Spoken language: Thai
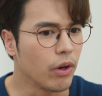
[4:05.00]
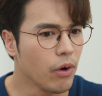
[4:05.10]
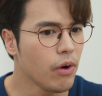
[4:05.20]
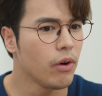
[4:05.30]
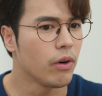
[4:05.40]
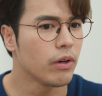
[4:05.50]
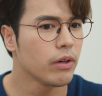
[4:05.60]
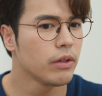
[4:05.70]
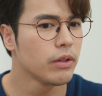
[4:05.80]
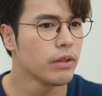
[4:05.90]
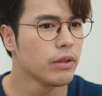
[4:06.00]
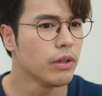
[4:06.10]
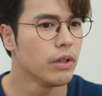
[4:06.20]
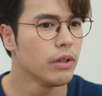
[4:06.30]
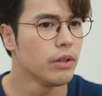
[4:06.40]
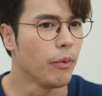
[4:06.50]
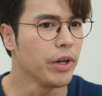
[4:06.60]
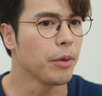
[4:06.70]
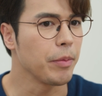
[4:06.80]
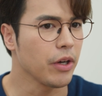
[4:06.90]
องโลกหรือ
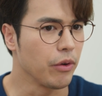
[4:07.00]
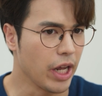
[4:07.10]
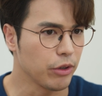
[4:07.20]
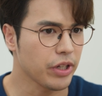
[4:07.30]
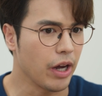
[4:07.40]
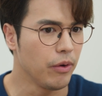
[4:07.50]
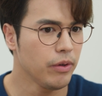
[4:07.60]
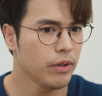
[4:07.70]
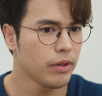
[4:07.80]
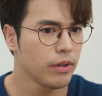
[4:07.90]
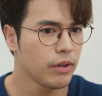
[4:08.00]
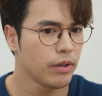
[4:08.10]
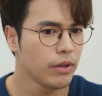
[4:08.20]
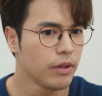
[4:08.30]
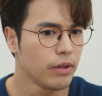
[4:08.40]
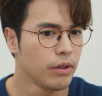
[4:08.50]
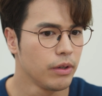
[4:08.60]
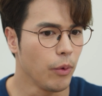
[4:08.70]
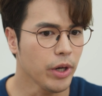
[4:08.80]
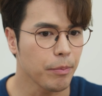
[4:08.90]
ว่า1 ปีของดาวเสาร์
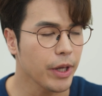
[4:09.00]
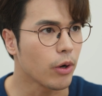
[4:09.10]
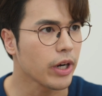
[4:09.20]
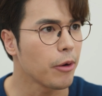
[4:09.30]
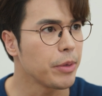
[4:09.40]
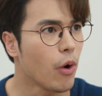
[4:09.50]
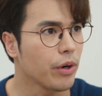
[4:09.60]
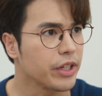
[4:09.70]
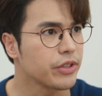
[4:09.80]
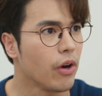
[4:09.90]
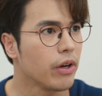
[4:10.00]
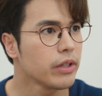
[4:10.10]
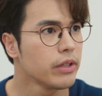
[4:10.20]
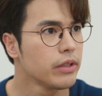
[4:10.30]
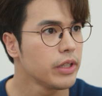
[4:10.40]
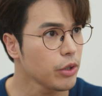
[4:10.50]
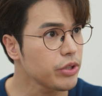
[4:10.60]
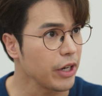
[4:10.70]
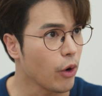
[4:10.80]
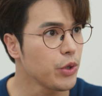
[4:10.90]
หรือว่า1 ปีของดาวปี612ที่เจ้า
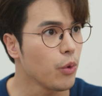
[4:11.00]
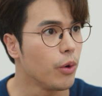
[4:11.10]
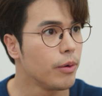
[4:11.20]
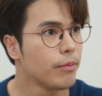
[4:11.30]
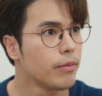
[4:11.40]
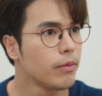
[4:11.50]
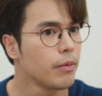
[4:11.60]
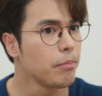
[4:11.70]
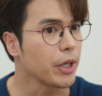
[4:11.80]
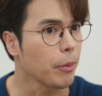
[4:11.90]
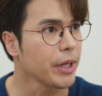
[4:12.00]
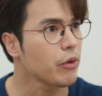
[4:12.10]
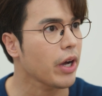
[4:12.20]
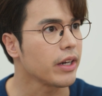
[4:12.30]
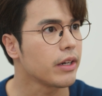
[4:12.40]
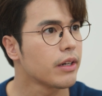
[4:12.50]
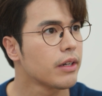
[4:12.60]
ชายน้อยอยู่มันก็ไม่เท่ากัน